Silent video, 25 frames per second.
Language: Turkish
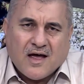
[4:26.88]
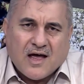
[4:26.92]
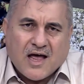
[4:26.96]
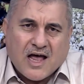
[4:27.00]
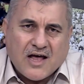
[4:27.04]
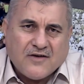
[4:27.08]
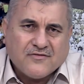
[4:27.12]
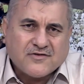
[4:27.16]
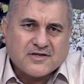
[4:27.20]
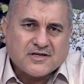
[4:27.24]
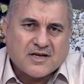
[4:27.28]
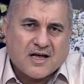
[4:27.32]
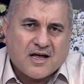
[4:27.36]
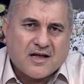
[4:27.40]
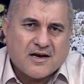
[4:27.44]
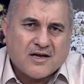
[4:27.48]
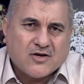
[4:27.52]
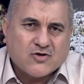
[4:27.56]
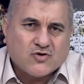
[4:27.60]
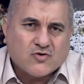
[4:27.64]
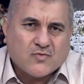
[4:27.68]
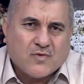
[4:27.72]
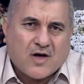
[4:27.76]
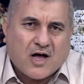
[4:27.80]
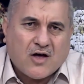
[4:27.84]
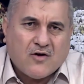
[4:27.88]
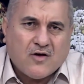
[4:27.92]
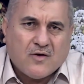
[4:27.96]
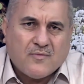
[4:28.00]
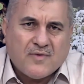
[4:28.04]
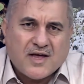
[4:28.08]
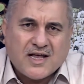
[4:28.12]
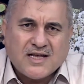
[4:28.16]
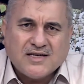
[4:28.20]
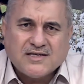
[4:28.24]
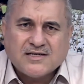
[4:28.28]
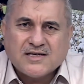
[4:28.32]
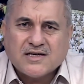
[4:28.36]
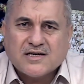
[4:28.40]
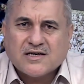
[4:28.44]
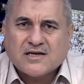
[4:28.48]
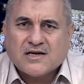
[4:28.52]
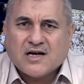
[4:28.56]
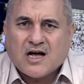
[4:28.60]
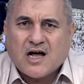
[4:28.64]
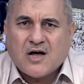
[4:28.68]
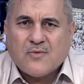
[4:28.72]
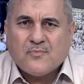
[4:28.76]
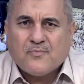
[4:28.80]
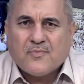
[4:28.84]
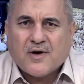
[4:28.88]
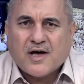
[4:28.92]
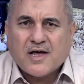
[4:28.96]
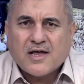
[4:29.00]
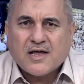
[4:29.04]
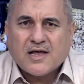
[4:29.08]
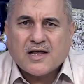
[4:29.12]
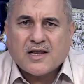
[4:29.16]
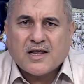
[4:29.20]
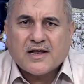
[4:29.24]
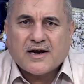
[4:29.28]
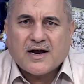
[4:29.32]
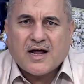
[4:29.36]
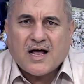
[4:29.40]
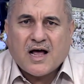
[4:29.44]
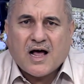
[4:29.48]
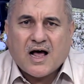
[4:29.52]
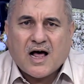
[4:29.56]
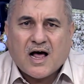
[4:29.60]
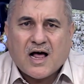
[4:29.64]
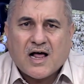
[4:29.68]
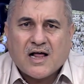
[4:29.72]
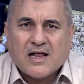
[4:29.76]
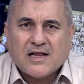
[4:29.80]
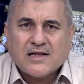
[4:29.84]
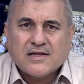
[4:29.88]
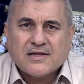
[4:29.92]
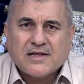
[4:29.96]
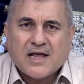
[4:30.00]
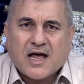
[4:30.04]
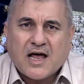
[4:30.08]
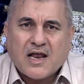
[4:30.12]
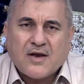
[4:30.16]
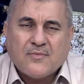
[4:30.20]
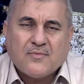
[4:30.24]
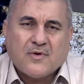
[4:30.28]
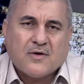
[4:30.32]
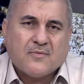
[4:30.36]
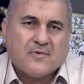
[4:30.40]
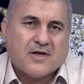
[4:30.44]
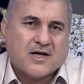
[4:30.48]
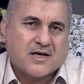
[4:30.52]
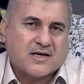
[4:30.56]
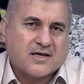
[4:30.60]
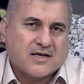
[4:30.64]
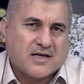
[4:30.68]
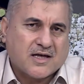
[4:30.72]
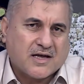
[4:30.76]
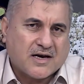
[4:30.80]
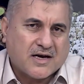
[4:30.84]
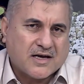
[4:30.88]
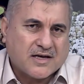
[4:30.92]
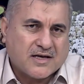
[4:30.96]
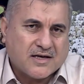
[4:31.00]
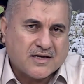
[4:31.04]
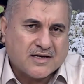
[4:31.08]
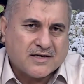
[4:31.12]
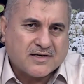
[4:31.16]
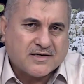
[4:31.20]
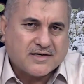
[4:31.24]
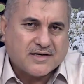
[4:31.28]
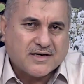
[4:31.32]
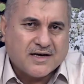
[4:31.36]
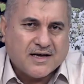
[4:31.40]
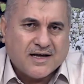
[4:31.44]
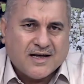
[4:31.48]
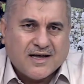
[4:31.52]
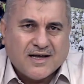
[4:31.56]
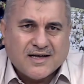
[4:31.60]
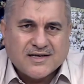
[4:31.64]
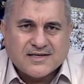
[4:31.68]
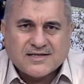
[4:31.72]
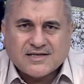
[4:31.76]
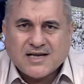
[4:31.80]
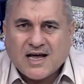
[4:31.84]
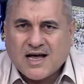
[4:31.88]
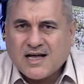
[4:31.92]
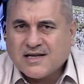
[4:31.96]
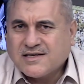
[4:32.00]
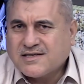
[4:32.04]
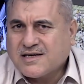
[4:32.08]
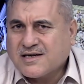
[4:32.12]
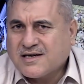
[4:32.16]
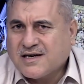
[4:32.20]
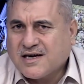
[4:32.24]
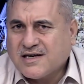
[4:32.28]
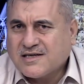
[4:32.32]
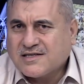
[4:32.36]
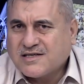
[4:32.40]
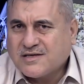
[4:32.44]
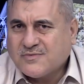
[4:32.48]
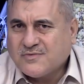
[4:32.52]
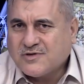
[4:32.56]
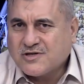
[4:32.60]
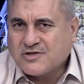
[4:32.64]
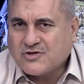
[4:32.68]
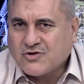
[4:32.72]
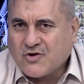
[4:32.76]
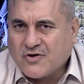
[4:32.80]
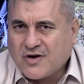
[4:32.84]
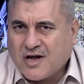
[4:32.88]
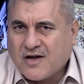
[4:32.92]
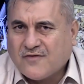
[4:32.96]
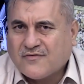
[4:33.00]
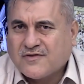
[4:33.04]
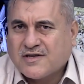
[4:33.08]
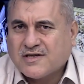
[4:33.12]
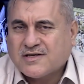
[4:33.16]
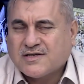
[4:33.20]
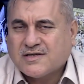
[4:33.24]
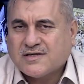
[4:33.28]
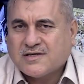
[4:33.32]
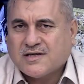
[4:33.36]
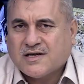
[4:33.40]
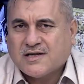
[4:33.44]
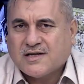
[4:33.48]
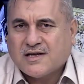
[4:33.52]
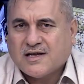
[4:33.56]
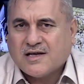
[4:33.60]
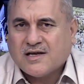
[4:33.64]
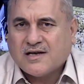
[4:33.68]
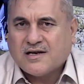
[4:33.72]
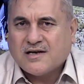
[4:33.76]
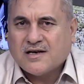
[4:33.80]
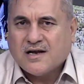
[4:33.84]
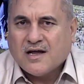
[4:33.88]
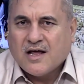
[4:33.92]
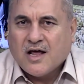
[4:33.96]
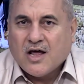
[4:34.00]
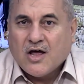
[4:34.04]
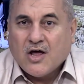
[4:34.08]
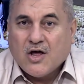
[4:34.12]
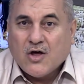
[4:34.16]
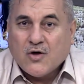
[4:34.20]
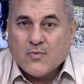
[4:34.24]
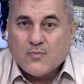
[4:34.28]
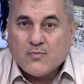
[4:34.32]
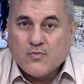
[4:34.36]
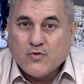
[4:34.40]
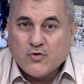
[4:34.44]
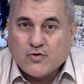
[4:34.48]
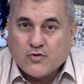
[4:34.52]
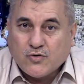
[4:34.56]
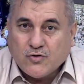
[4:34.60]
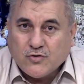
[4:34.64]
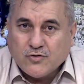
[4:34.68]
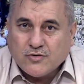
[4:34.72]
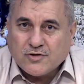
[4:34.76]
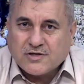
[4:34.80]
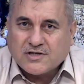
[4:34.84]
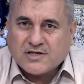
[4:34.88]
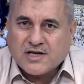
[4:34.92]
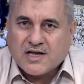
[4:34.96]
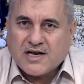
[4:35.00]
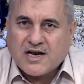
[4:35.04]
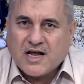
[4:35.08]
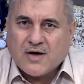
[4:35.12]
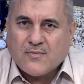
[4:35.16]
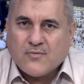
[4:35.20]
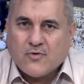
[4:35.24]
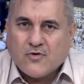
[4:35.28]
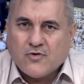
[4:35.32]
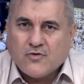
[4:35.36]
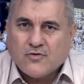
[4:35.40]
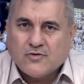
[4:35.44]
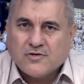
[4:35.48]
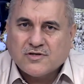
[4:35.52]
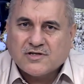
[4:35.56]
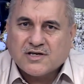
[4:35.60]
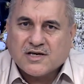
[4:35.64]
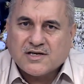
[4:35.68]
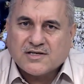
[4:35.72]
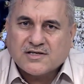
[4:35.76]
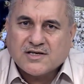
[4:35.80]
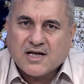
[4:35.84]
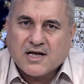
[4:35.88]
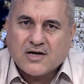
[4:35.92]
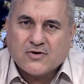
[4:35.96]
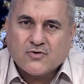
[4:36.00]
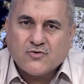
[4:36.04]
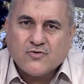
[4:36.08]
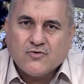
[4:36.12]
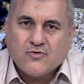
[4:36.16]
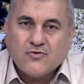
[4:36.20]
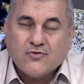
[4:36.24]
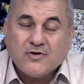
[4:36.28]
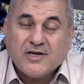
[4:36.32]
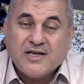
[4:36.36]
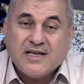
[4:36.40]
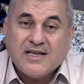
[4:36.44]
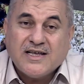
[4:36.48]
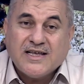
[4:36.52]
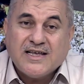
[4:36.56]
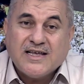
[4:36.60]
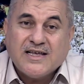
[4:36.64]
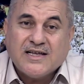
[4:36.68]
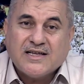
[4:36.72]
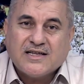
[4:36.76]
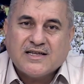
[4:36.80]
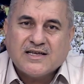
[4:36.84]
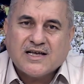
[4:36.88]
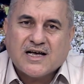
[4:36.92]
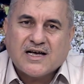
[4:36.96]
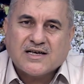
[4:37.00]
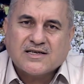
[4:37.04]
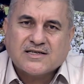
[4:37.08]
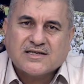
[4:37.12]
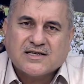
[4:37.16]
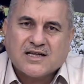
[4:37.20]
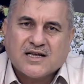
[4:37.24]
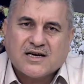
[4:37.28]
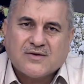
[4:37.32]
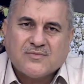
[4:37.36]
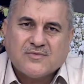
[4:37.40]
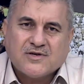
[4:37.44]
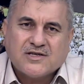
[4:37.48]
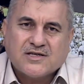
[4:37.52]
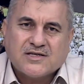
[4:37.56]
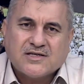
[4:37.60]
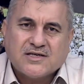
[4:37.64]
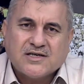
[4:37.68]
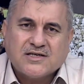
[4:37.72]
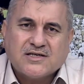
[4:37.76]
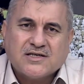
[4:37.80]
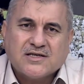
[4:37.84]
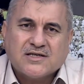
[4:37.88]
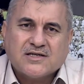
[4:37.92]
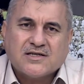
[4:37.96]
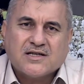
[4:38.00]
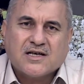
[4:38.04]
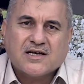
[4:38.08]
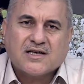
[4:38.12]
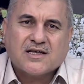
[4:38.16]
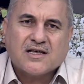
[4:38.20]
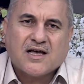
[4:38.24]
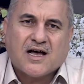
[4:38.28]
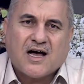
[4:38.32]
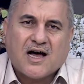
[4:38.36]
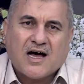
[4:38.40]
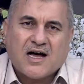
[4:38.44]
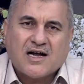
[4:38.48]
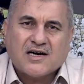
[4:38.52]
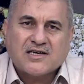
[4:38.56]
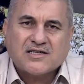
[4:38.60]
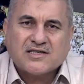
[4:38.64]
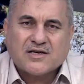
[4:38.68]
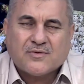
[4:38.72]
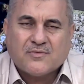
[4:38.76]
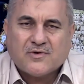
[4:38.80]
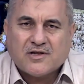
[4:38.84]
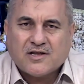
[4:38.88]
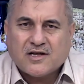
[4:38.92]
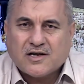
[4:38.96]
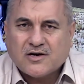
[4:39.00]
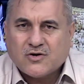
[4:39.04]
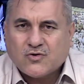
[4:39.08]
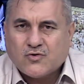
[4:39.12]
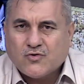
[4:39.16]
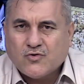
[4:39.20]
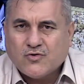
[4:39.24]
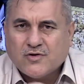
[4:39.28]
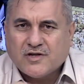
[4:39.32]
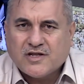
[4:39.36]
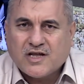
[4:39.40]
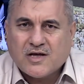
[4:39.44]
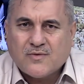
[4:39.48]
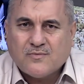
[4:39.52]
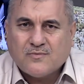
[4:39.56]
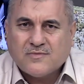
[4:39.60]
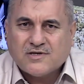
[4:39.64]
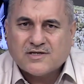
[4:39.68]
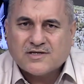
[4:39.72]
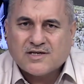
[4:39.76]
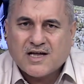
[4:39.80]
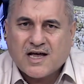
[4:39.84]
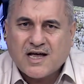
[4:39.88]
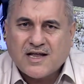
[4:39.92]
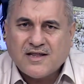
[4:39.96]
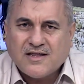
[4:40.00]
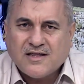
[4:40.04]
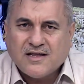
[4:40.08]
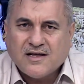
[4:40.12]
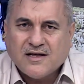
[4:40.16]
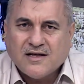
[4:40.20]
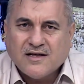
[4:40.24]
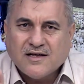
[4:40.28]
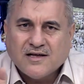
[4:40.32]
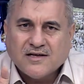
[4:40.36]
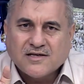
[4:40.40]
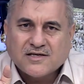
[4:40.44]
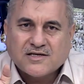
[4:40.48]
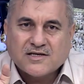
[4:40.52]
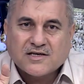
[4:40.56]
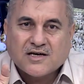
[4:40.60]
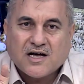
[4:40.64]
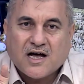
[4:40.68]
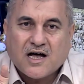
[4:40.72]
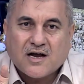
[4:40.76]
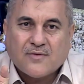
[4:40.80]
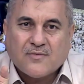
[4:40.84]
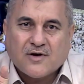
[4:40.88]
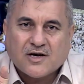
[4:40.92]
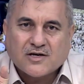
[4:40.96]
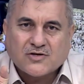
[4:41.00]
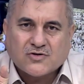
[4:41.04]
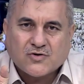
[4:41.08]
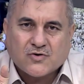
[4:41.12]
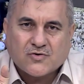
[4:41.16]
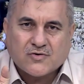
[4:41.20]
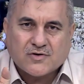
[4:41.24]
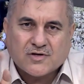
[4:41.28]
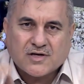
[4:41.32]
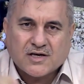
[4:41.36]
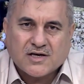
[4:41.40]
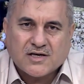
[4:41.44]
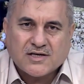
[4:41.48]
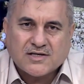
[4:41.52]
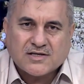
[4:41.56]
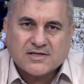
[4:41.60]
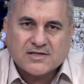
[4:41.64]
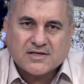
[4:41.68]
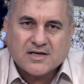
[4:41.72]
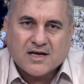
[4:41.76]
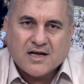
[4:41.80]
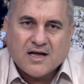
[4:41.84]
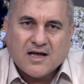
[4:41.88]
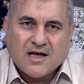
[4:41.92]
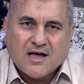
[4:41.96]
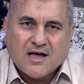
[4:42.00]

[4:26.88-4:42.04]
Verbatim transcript: Efsane Cuma ve benzeri kampanyalara aldanmamak gerekir. Sadece Kasım'ın son haftasında değil, bütün sene boyunca zaruri ihtiyaçlarımız dışındaki harcamaları gündemimizden çıkarmak zorundayız.